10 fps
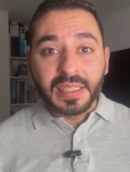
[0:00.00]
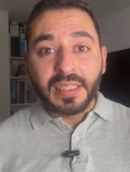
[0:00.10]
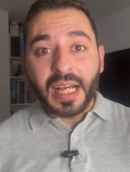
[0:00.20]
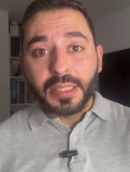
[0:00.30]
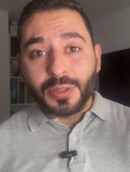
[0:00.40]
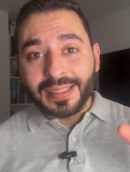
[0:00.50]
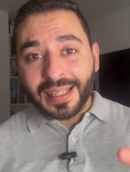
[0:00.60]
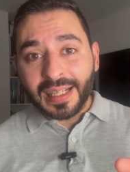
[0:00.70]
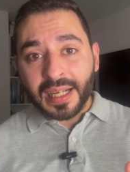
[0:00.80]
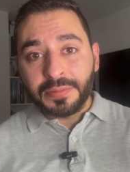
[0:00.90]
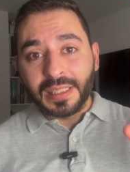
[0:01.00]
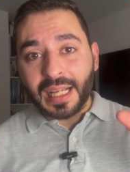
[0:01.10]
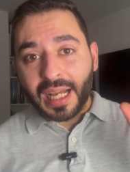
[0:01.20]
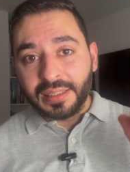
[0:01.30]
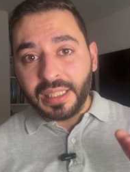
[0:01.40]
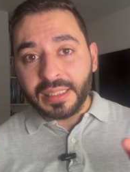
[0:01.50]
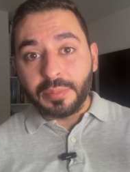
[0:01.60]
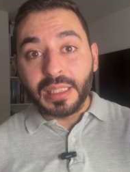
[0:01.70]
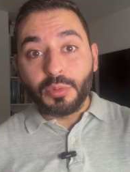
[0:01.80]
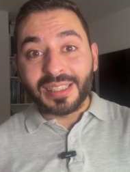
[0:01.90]
لأنه انذكر في العديد
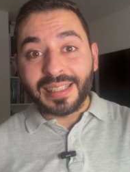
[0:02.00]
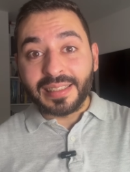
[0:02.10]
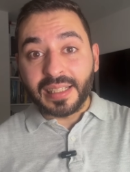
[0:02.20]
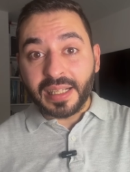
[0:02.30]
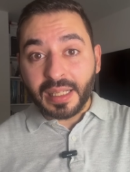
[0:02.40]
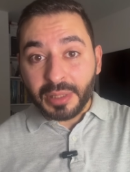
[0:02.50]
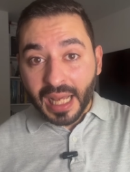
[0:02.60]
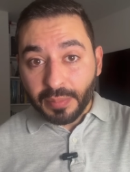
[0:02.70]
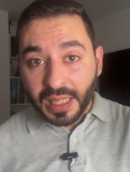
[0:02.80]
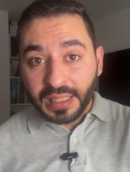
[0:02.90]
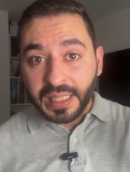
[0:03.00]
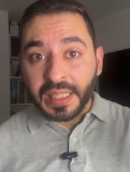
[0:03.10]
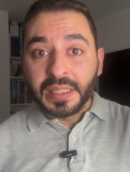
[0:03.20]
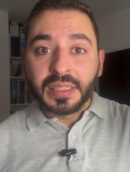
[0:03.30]
من وسائل الإعلام الألمانية